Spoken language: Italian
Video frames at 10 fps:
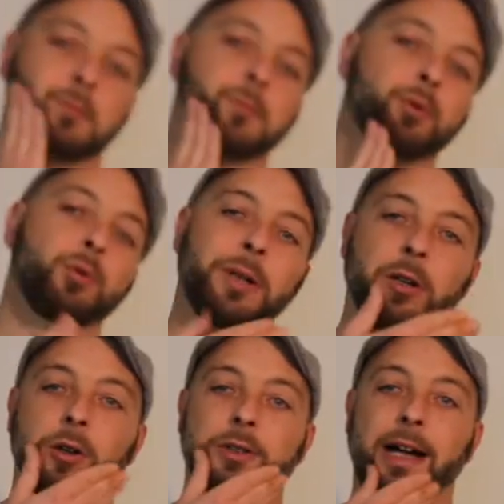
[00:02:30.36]

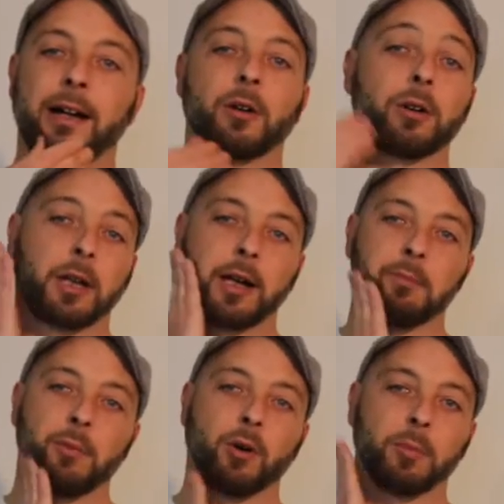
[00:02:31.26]
luminosa oltre che
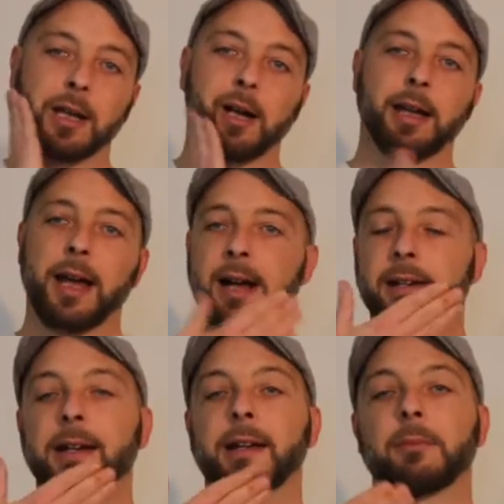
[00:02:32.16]
morbida e
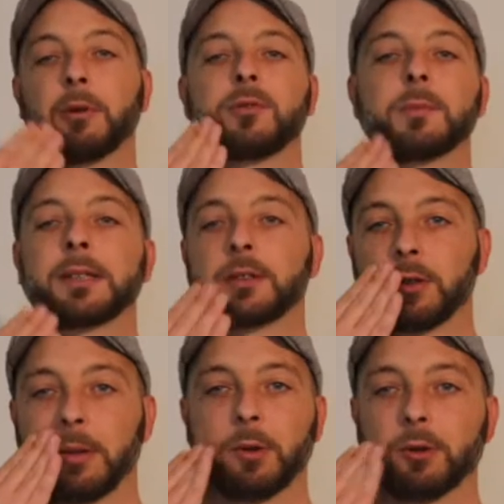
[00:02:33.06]
anche la
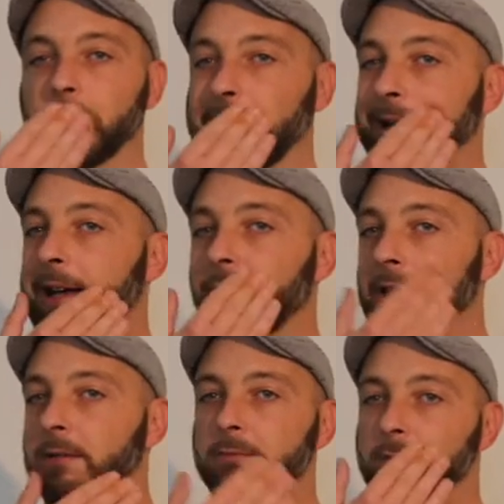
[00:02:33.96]
profumazione è molto
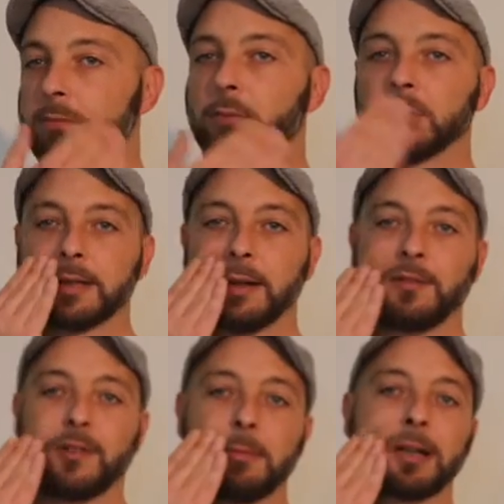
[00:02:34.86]
gradevole, un buon,
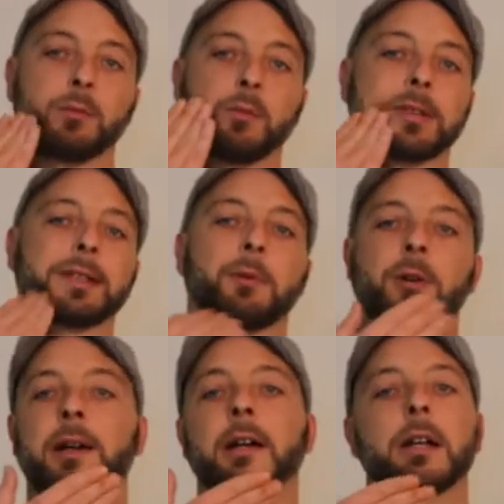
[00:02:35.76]
veramente un buon
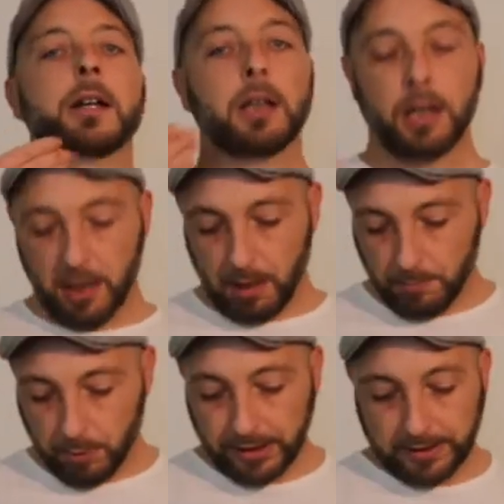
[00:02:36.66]
sapore.
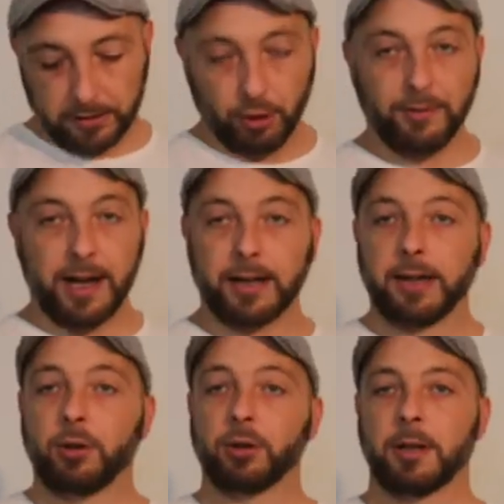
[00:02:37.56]
Potrete trovare
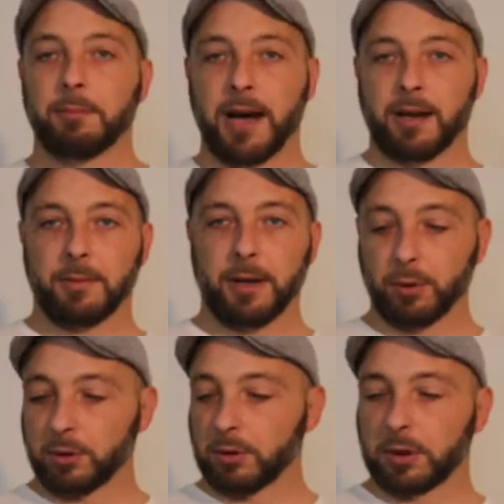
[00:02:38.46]
l'olio da barba e i
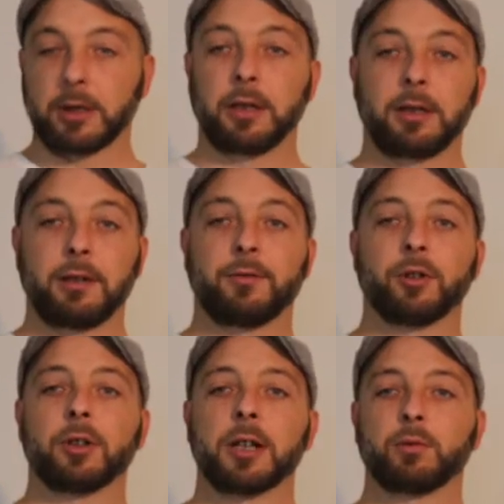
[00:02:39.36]
prodotti di
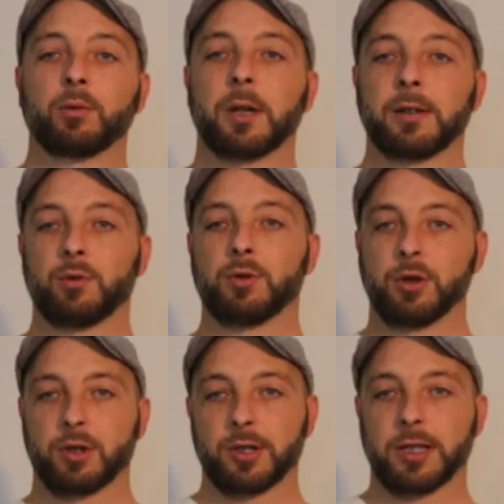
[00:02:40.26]
Fondonatura sul
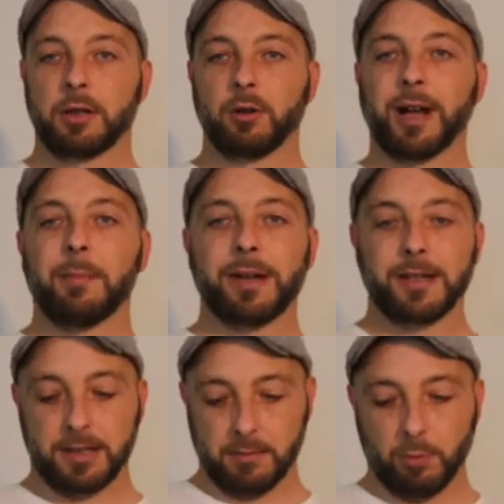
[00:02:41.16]
nostro sito
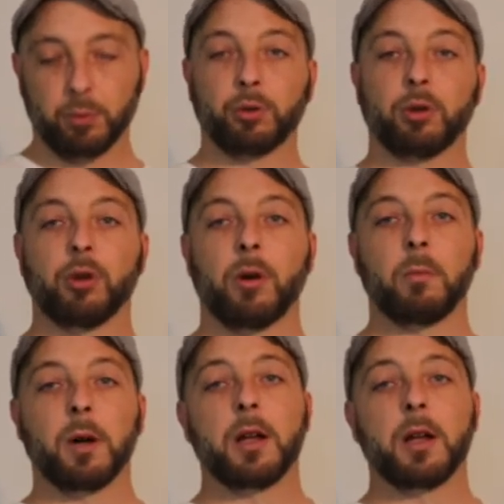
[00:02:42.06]
capellissimo.com